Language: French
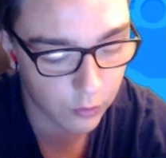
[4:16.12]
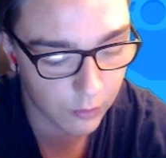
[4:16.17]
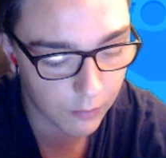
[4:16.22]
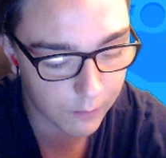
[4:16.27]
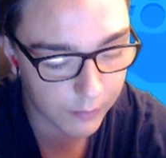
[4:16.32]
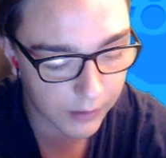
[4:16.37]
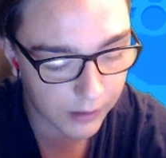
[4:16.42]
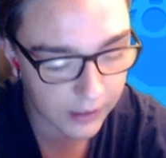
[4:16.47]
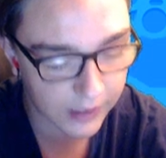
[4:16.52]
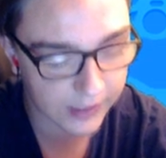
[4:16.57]

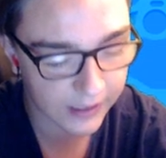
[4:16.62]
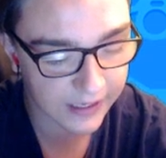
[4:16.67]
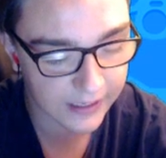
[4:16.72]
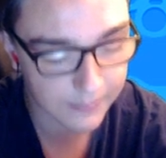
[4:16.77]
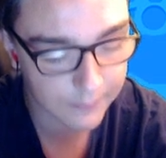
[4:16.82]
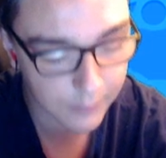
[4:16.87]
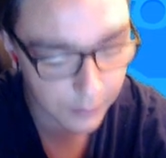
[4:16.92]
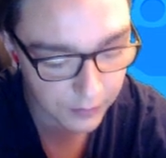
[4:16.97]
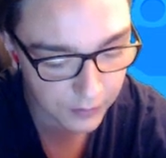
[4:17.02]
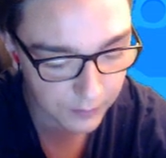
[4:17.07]
part en
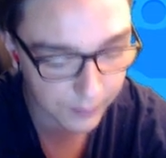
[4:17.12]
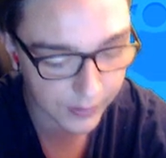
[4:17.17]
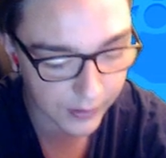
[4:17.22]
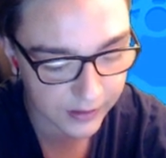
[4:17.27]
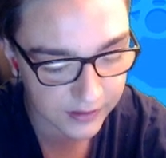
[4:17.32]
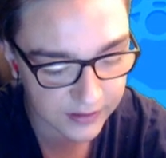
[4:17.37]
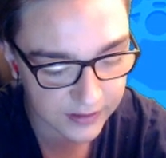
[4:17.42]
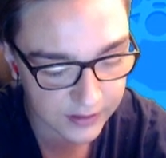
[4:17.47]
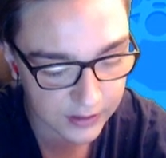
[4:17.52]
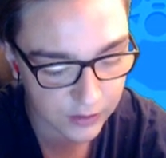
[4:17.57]
game. C'est
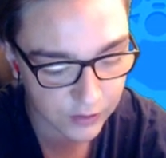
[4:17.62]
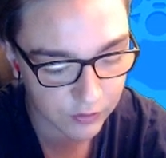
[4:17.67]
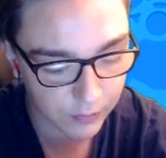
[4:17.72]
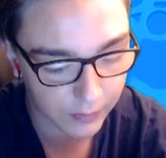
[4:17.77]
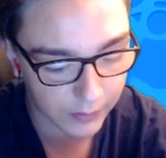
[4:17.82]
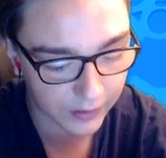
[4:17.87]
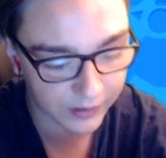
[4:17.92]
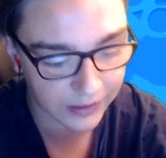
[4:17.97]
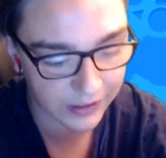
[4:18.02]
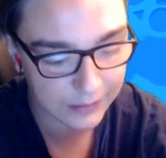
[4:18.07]
parti. Je
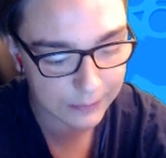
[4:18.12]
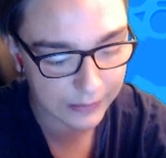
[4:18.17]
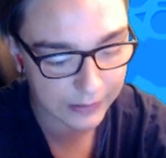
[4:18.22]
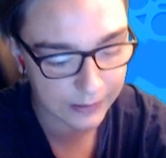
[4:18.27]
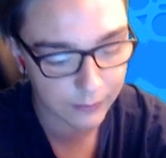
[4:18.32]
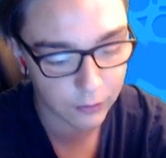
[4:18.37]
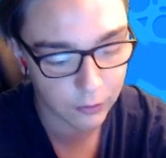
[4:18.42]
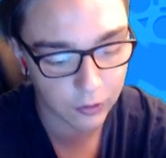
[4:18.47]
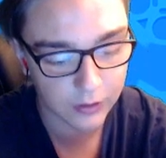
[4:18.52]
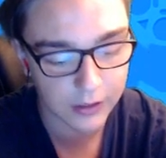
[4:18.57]
prendre El
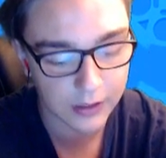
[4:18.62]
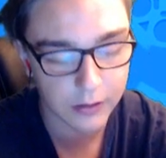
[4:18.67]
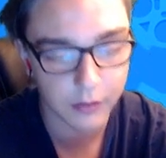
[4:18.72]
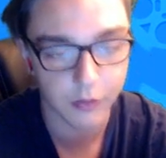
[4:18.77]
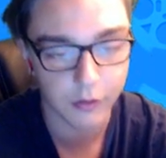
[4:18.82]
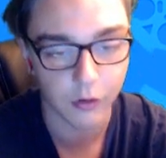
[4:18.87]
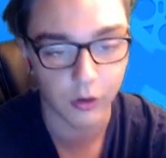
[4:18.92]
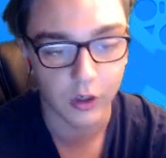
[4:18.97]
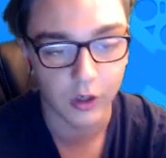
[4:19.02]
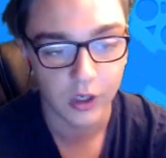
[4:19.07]
Primo. Let's
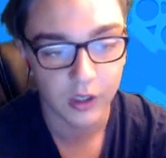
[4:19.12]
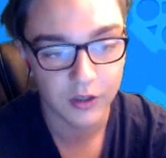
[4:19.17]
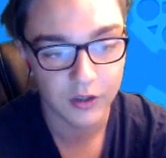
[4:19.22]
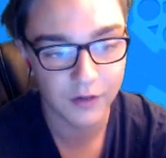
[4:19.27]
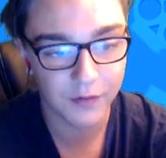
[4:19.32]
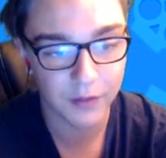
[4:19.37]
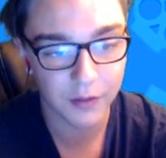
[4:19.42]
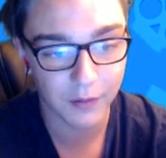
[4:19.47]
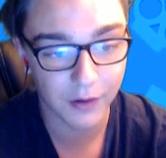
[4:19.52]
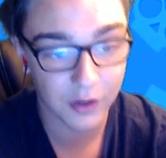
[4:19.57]
go. Donc,
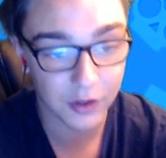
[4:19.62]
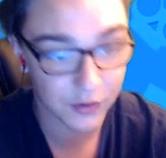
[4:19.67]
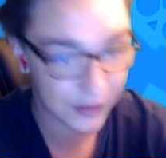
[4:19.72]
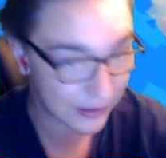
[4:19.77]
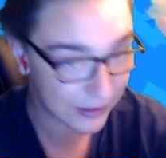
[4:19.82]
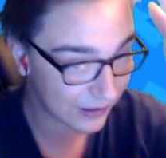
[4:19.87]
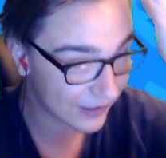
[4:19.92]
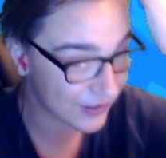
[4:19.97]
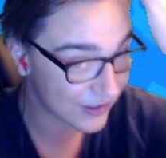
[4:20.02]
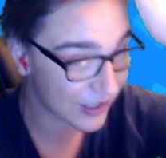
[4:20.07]
faut savoir que je viens
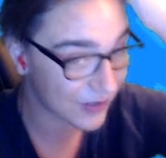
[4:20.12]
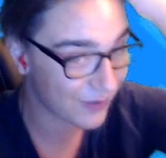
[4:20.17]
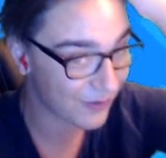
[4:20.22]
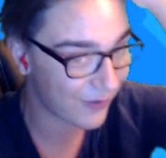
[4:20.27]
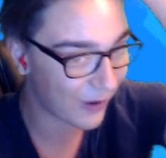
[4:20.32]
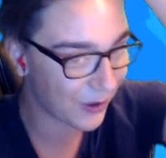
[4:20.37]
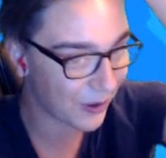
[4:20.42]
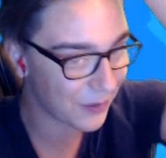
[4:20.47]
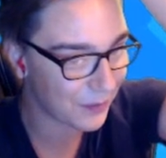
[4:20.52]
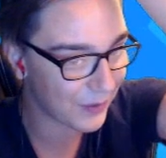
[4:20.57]
déjà de
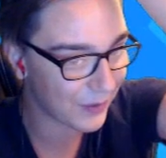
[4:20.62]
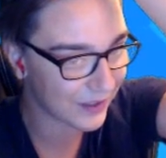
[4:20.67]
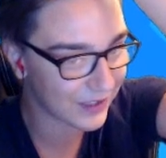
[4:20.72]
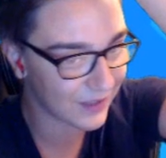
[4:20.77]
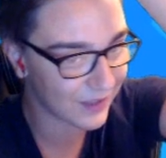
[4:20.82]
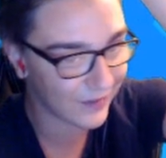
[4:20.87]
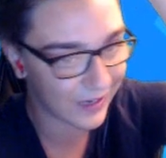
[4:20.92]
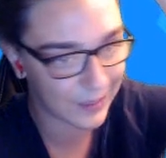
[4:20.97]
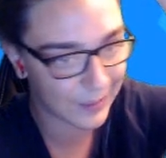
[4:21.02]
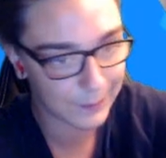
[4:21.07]
faire une partie
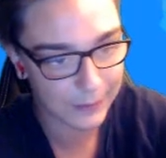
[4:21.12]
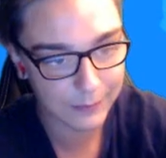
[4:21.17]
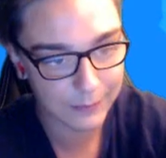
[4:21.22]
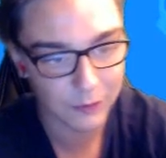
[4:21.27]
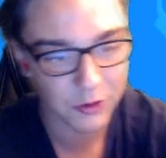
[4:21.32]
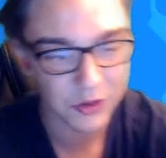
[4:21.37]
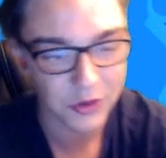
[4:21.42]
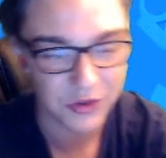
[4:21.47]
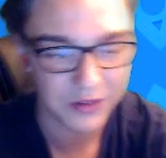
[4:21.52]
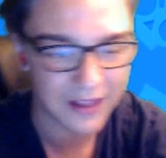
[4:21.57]
avec El
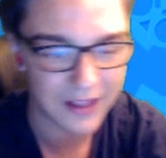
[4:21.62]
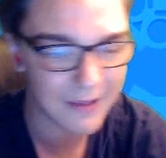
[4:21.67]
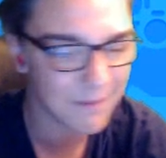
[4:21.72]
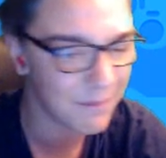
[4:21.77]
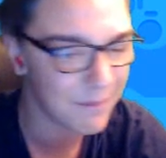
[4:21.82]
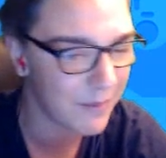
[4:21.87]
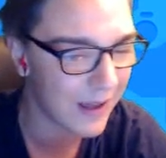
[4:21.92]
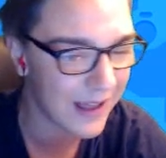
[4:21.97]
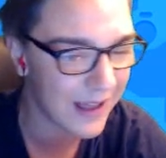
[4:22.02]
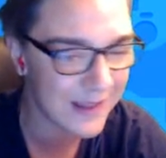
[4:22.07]
Primo. Ça a
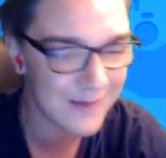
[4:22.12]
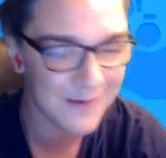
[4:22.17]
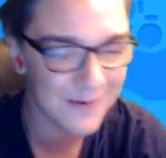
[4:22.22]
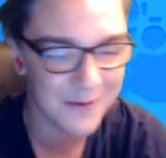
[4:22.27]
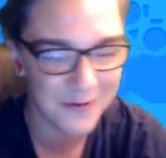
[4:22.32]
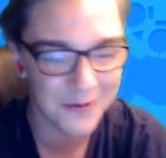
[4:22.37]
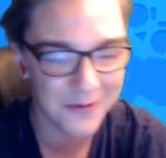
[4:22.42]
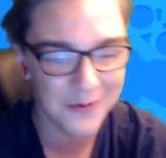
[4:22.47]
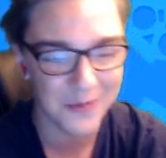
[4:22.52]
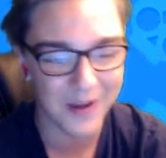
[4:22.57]
pas du
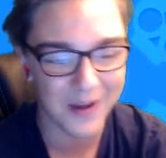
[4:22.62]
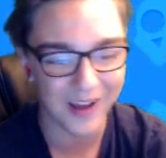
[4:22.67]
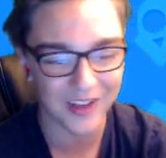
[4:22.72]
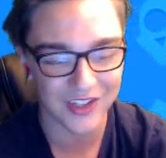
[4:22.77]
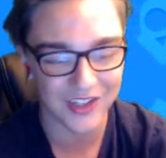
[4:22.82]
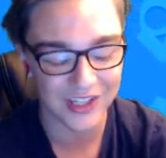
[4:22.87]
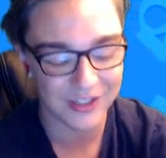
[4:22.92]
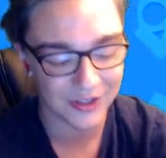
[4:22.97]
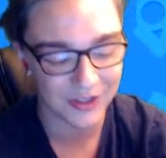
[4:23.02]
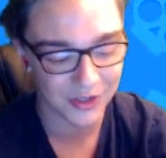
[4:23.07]
tout
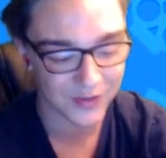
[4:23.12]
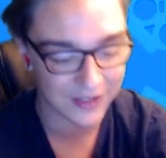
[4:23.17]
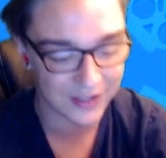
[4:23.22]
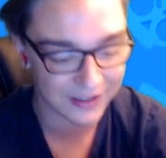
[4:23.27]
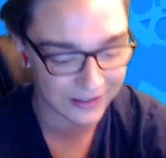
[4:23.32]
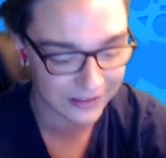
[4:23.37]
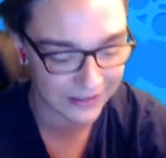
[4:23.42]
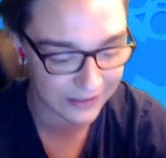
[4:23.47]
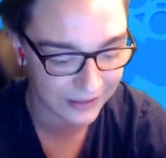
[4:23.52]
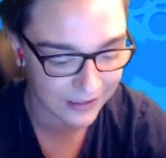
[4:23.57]
marché. Donc, je vais
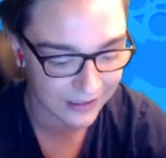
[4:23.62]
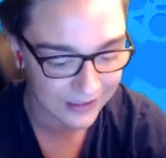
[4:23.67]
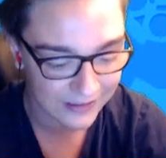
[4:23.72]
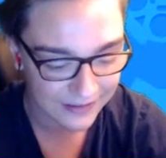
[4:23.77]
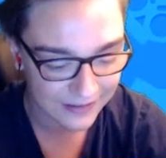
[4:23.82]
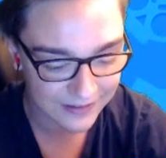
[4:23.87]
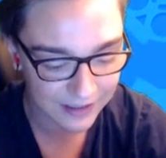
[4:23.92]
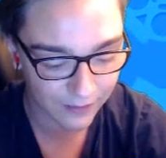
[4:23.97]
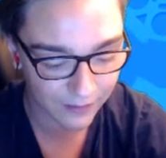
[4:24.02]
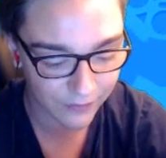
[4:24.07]
essayer
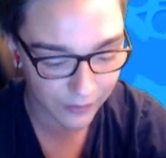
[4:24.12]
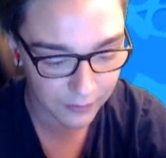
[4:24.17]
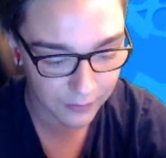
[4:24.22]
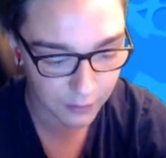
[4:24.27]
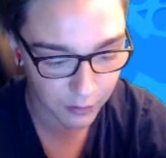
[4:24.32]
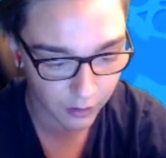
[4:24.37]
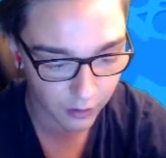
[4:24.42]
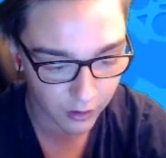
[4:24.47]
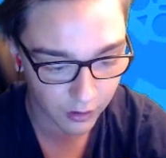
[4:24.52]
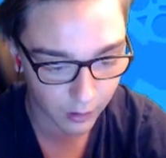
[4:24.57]
d'en faire une
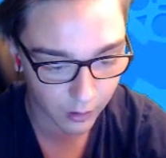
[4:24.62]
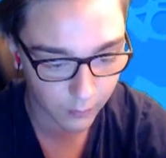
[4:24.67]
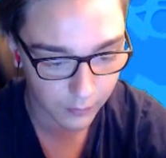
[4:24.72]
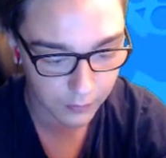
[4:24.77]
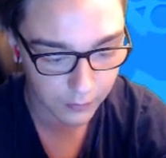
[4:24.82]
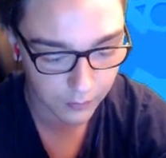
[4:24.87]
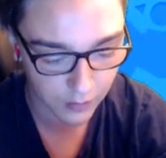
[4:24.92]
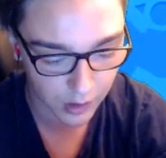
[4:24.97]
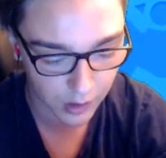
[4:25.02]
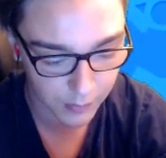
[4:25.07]
seconde. On va voir
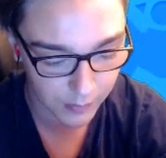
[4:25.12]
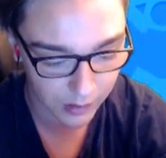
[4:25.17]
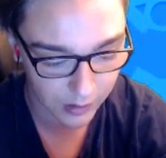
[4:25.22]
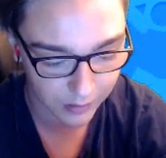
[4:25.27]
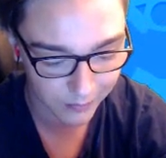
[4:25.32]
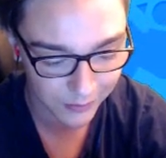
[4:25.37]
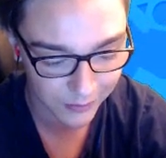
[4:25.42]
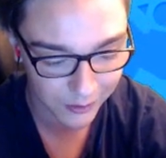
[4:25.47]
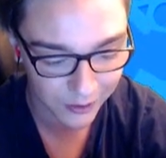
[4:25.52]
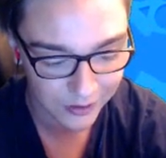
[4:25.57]
si ça se passe
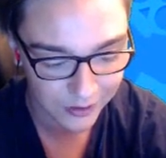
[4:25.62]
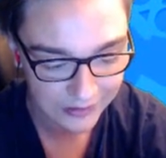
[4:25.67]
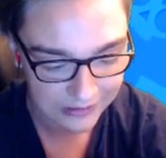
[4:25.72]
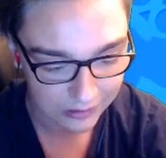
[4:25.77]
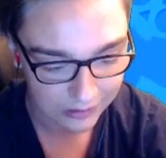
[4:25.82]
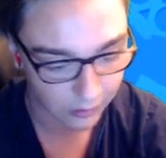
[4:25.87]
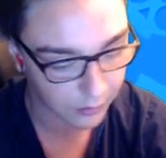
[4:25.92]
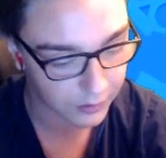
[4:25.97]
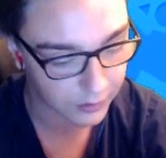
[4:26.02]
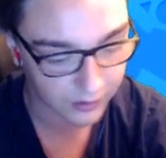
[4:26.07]
mieux.
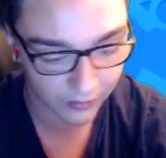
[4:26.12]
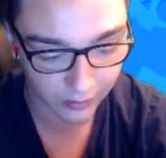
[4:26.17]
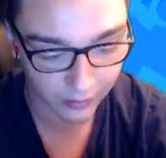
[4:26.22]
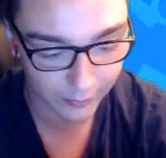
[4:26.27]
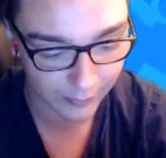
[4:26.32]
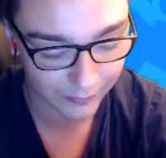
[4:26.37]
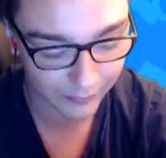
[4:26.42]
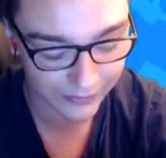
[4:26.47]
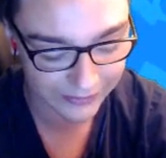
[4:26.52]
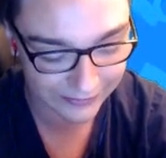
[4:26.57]
On s'était
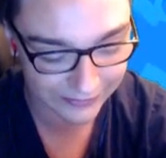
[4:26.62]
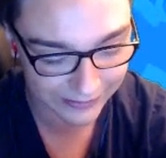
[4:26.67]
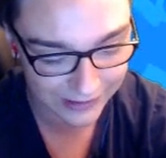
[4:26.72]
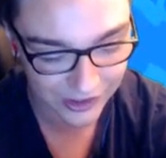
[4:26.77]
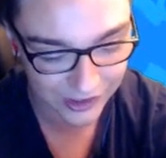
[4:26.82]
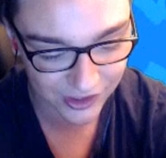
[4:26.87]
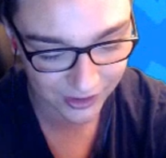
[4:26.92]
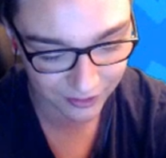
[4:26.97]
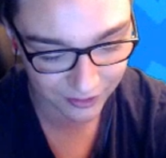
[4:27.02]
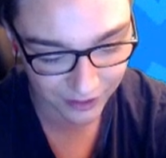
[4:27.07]
vraiment fait
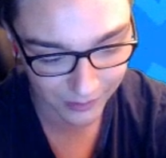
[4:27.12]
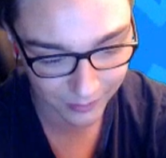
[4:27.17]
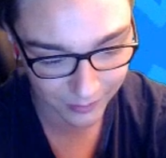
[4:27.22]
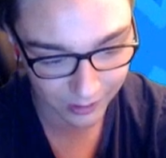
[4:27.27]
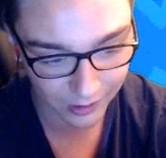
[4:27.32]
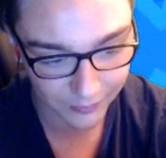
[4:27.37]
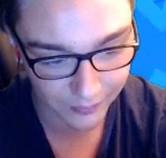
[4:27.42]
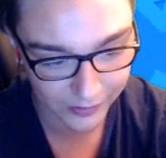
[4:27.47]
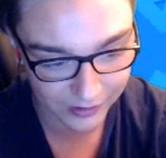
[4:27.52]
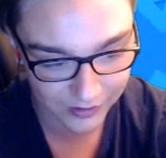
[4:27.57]
déchirer sur la
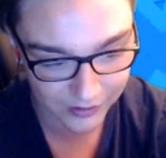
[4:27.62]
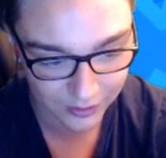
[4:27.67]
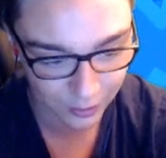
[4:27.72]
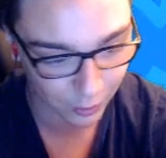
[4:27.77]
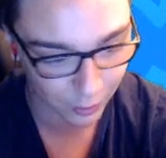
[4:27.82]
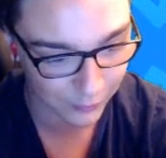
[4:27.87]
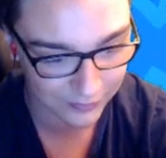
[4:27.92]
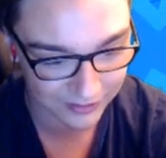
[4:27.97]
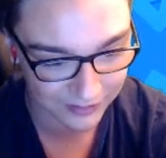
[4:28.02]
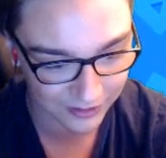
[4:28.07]
première partie. Je
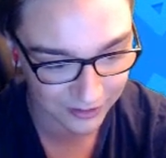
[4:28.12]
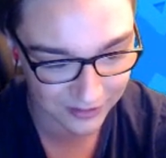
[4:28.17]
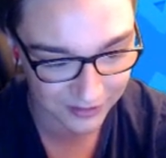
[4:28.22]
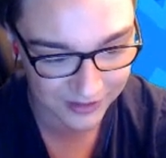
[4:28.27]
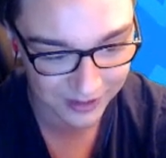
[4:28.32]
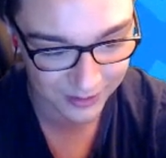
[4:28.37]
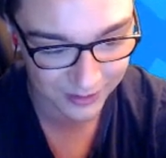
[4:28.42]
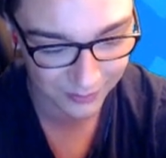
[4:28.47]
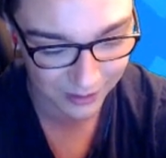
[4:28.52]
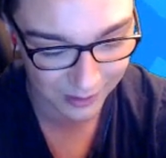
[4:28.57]
trouvais ça
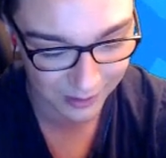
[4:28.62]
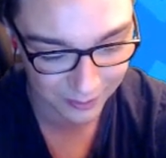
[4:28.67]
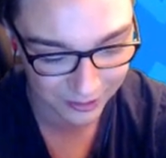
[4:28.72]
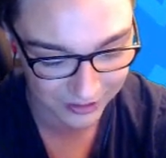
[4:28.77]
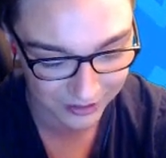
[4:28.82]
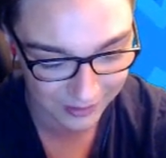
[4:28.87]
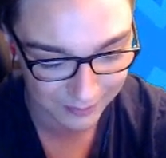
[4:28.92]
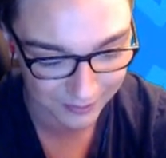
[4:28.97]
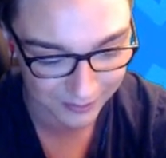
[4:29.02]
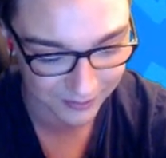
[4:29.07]
inutile de vous la
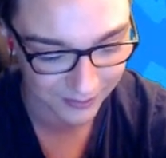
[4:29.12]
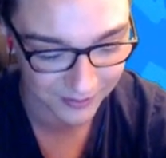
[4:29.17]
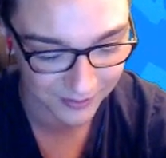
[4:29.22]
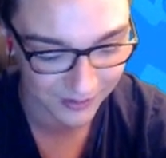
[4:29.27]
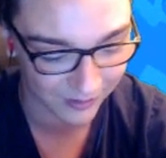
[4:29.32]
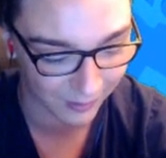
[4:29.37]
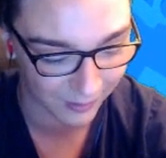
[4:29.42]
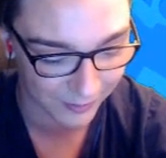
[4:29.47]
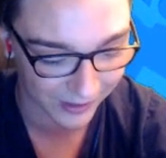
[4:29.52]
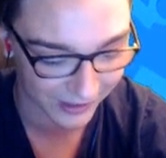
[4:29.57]
montrer parce que c'était
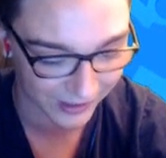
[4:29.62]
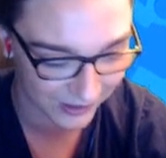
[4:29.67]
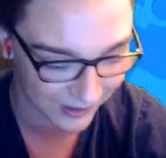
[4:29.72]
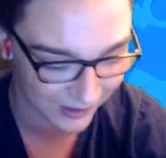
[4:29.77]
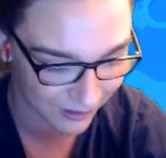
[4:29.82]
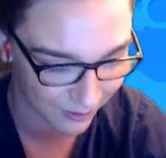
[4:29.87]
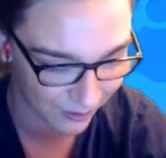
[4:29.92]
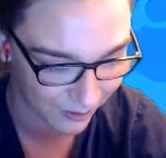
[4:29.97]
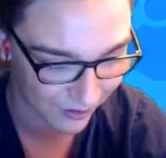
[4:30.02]
vraiment ridicule.